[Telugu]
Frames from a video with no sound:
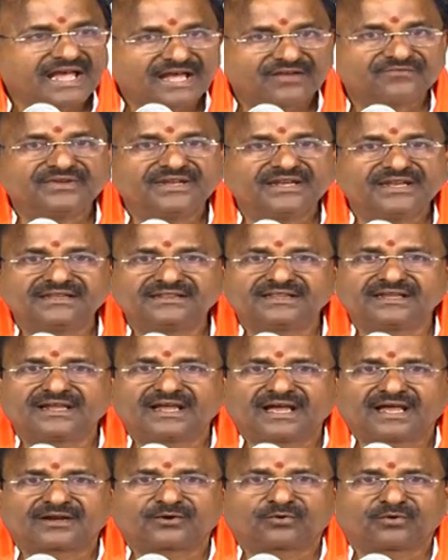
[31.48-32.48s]

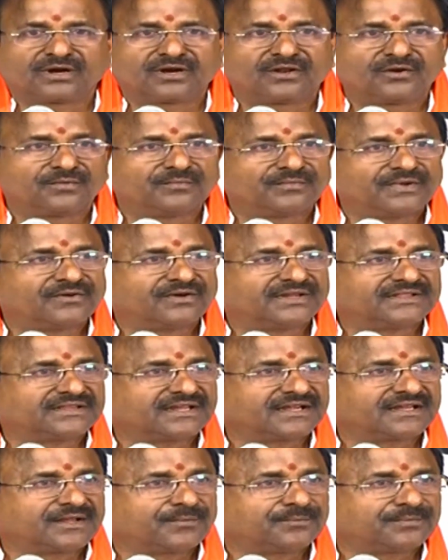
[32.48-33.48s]
అవినీతికి అనకొండలో మేము
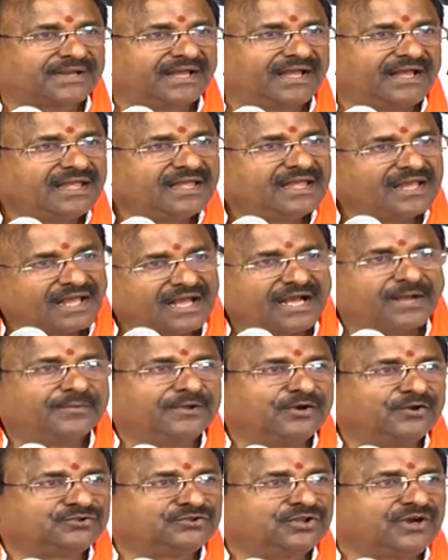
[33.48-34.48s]
అంతే తప్ప
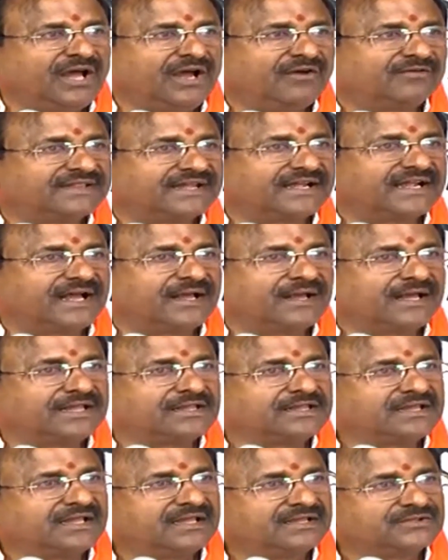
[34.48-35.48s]
అభివృద్ధిలో ఆ విధంగా
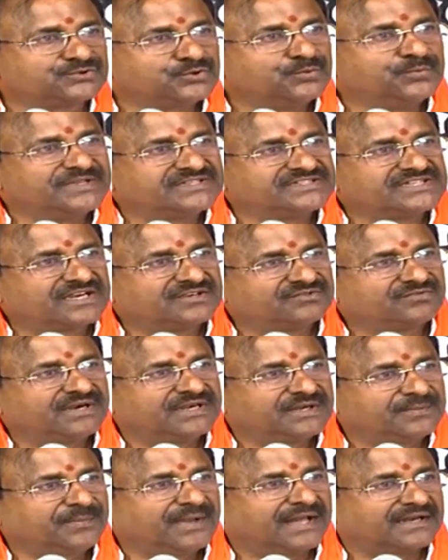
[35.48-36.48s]

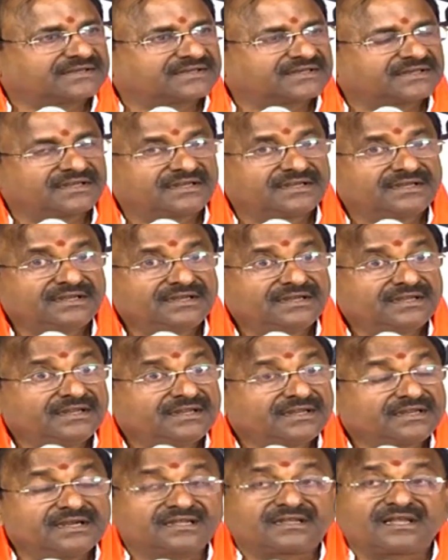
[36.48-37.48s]
చూపించేటువంటి పార్టీ
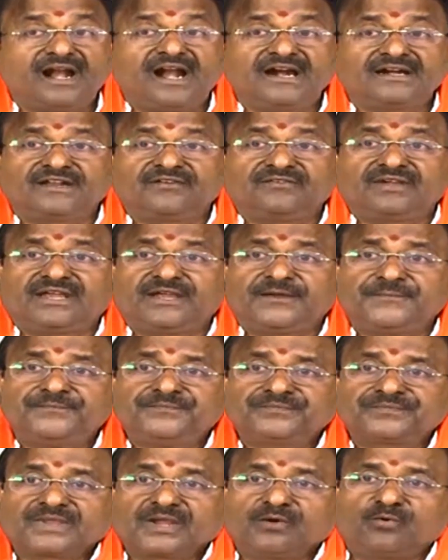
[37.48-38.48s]
ఇట్లాంటివి
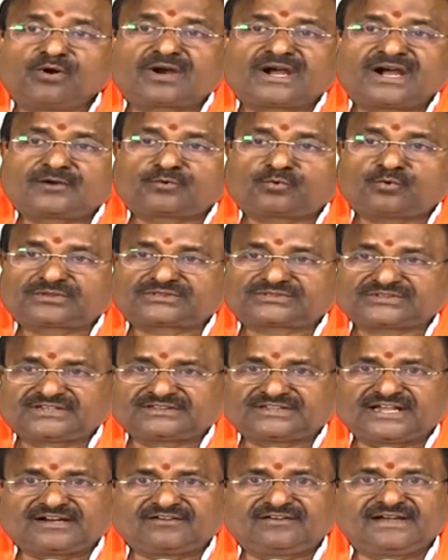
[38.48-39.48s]
ఒక కొత్త
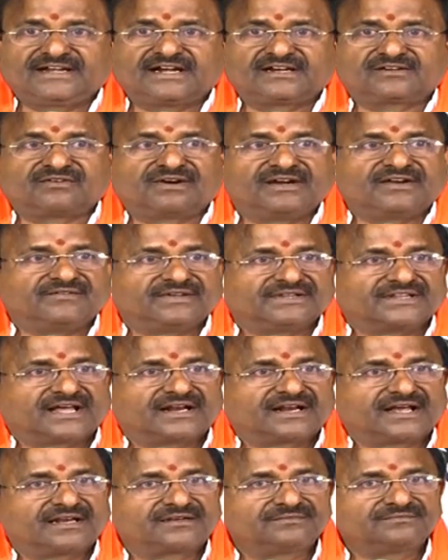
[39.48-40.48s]
తరమైనటువంటి
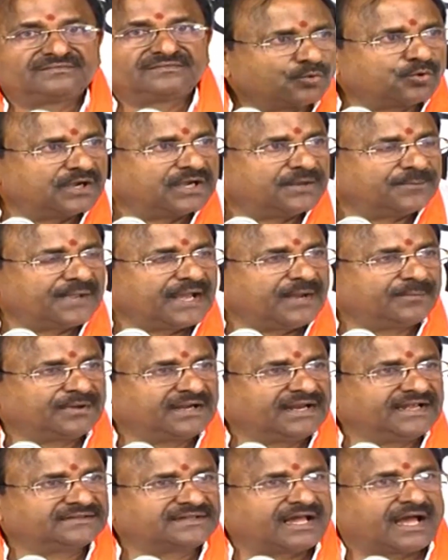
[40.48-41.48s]
విధానాలు కొన్ని
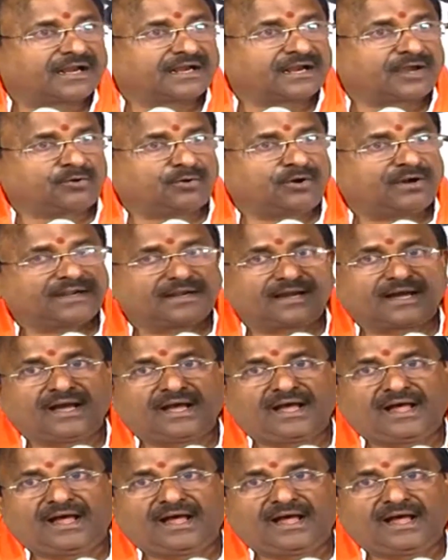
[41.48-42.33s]
పేపర్లు అయితే అనకొండ